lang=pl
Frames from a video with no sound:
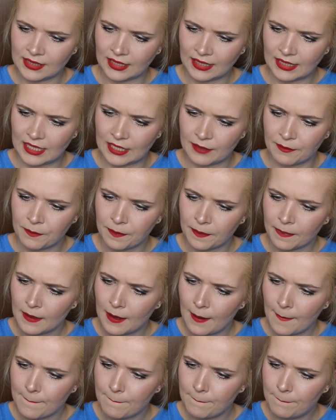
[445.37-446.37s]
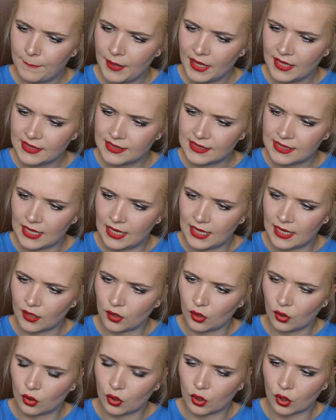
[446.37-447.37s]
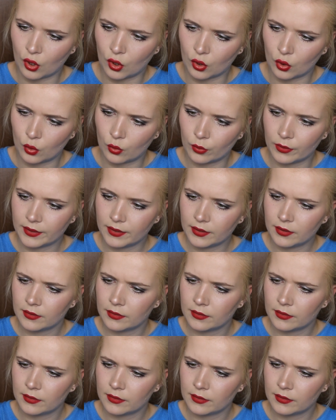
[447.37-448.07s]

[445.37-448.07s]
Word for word: taki pędzelek okrągły,